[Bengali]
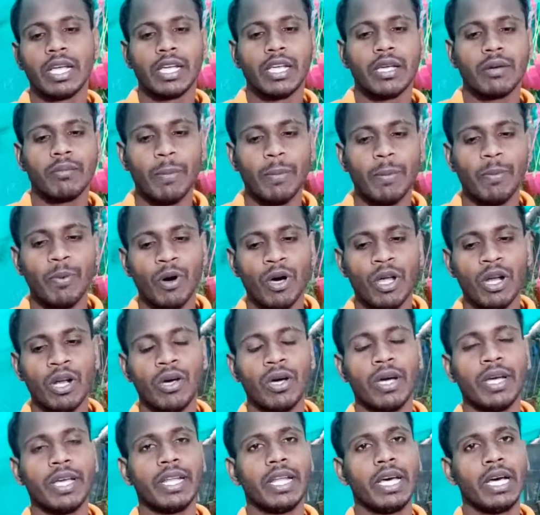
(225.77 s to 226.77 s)
কিংবা ফল
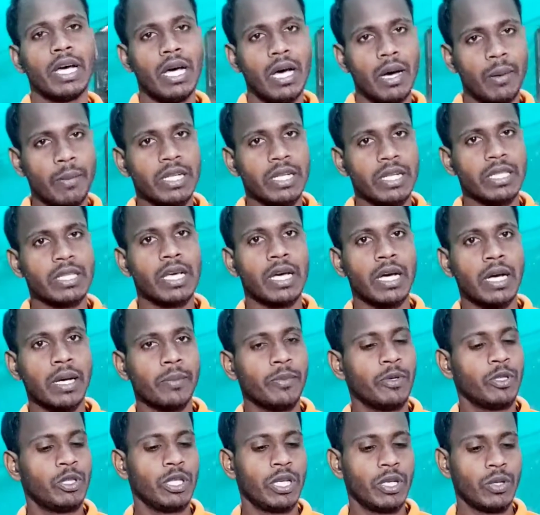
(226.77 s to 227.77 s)
হয় না আমার
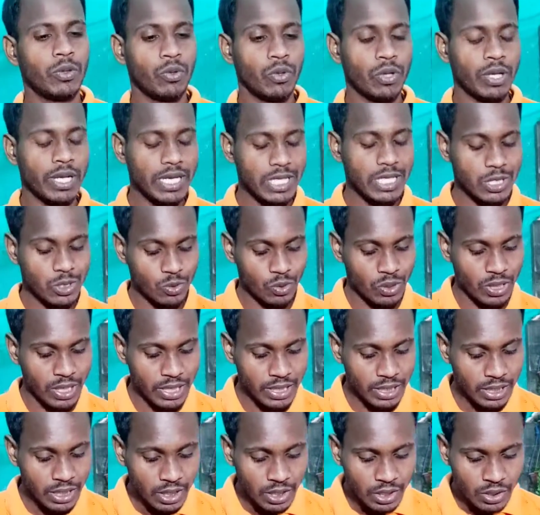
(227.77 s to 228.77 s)
দেখা মতে কোনো
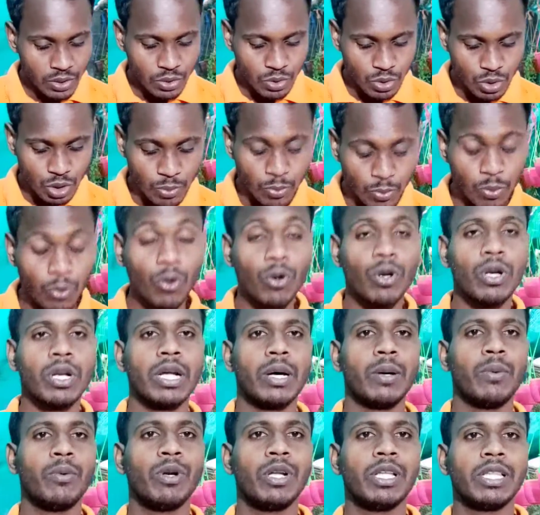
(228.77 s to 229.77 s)
ক্যাচুলায় যদি ফুল
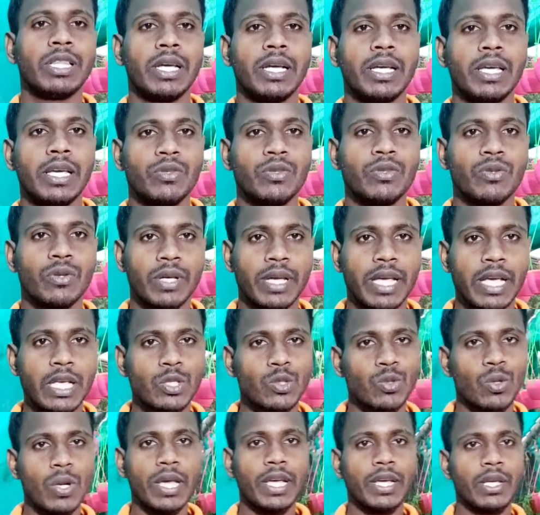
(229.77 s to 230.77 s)
না বলে থাকি
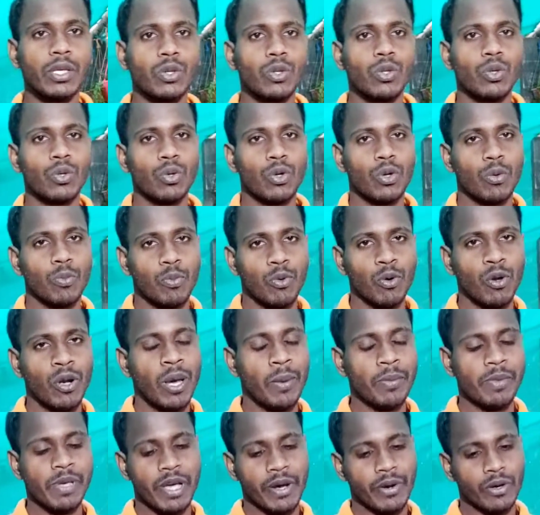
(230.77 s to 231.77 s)
ক্যাচুলায় কিন্তু কোনো
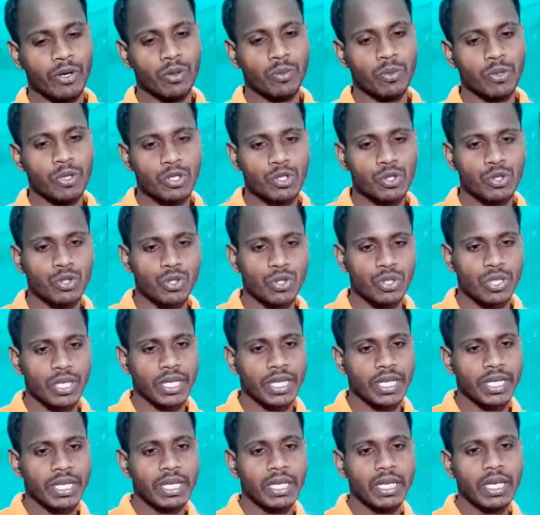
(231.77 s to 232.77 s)
ফুল আমি এখনো পর্যন্ত
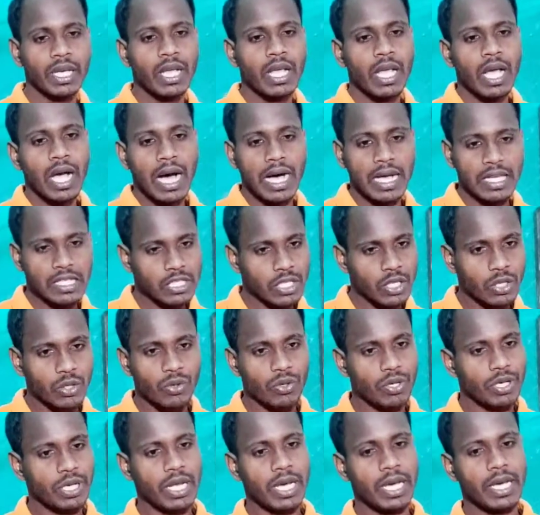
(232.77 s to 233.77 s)
দেখিনি আশা
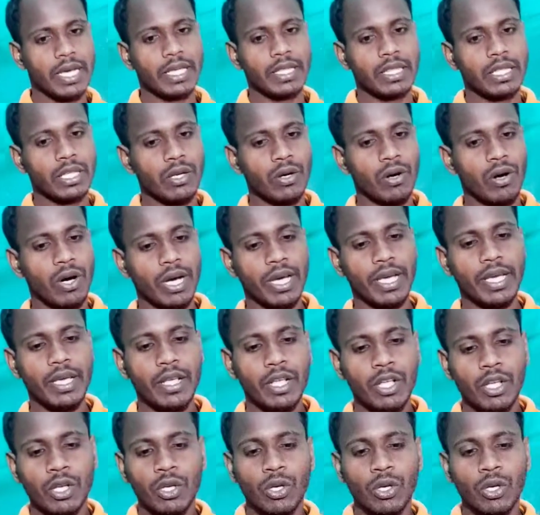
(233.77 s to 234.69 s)
করি না এতে হয়